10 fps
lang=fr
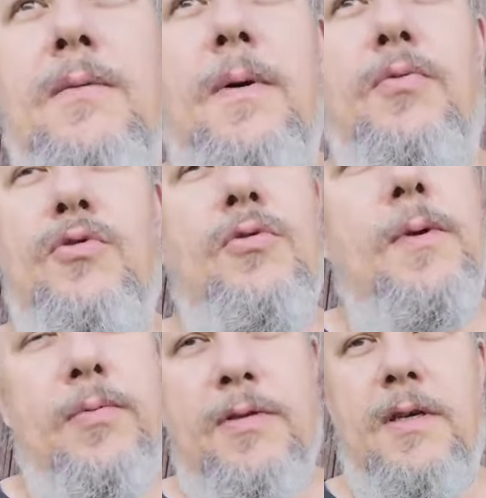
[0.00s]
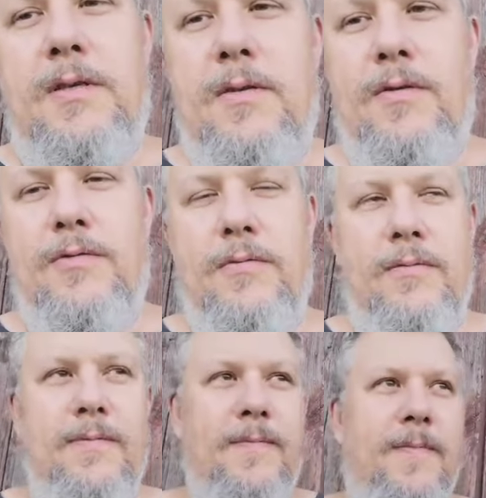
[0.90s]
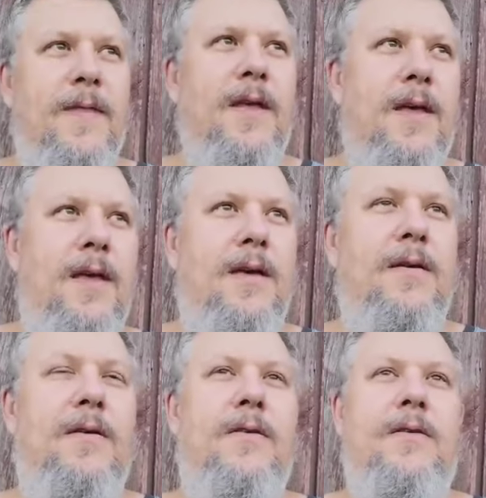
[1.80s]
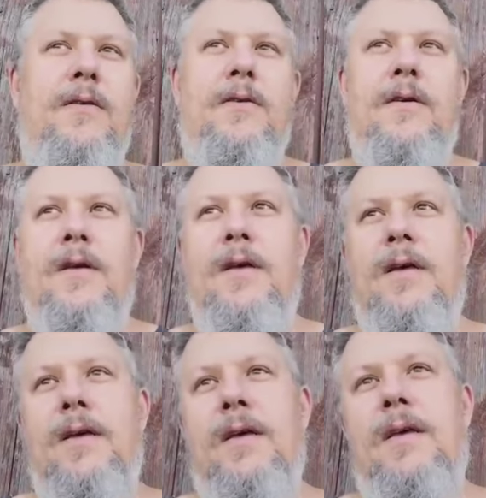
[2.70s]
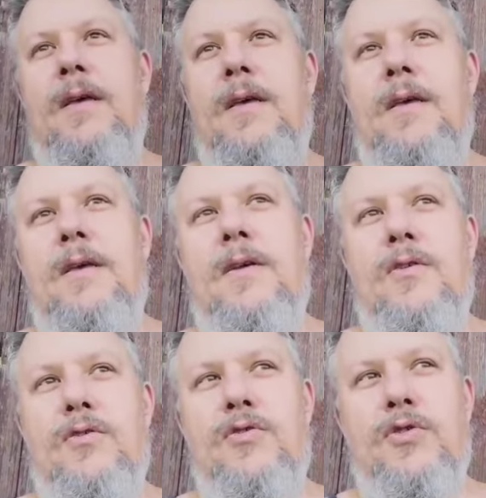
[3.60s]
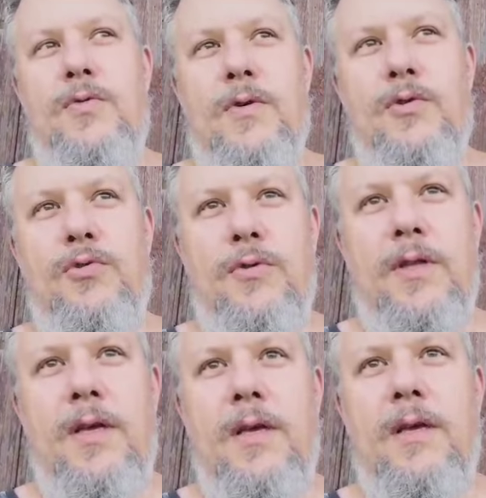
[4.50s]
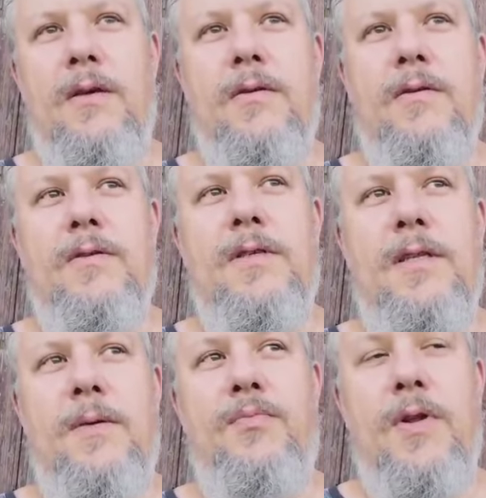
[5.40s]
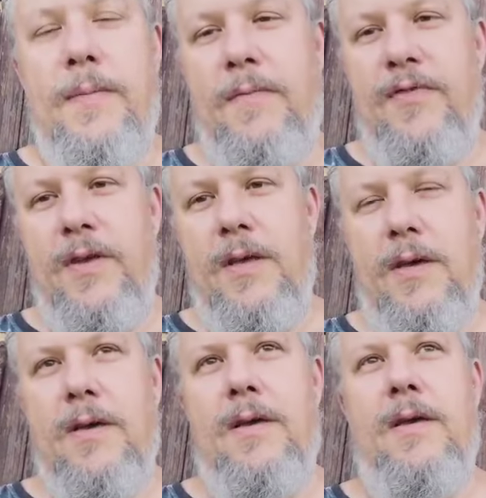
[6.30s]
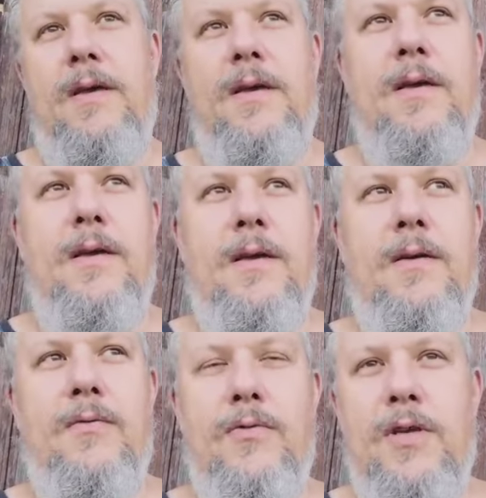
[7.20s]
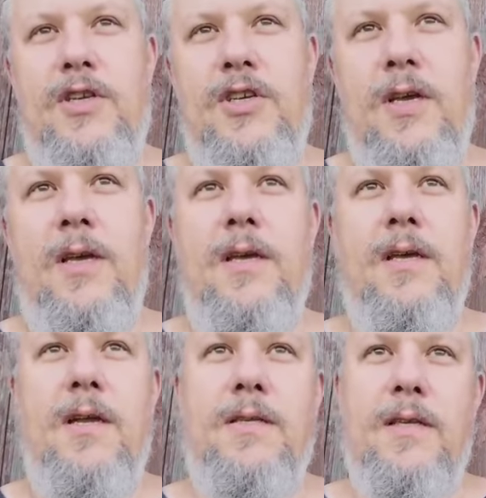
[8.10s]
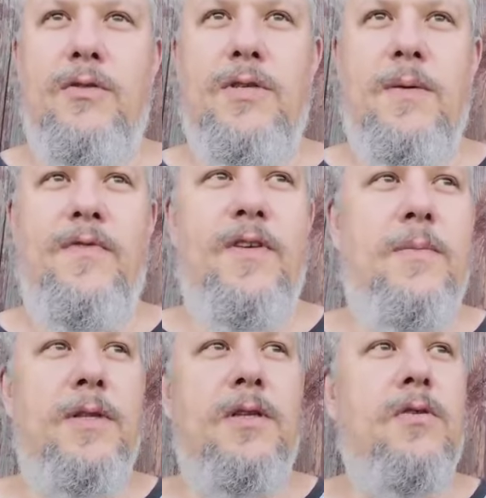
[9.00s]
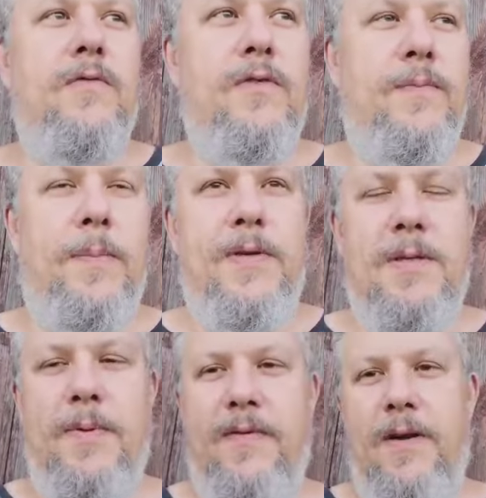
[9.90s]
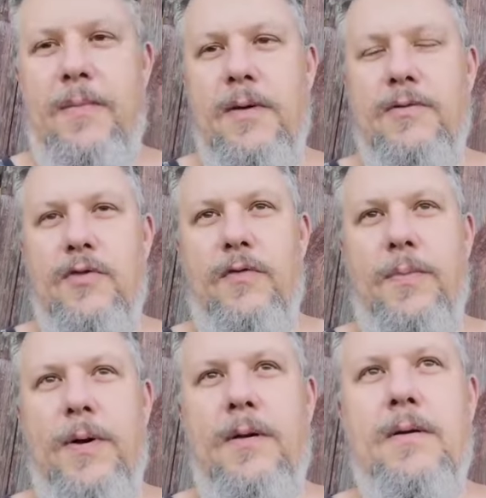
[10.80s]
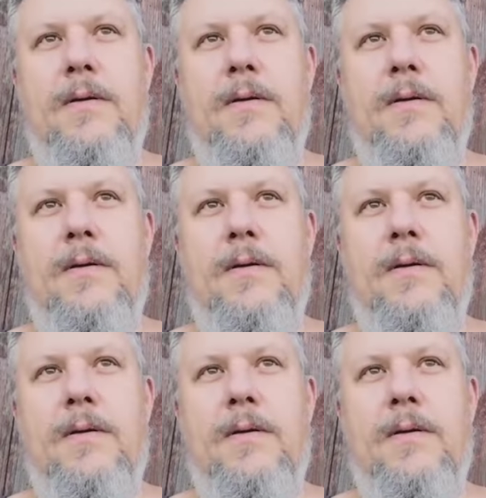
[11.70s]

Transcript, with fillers: Pas pour tout, mais pour ça, ils le sont. Et, euh, et quand je suis retourné, euh, c'était plus la même fille et, au guichet. Et la, cette deuxième fille m'a dit non, votre papier, c'est pas valable. J'en veux pas.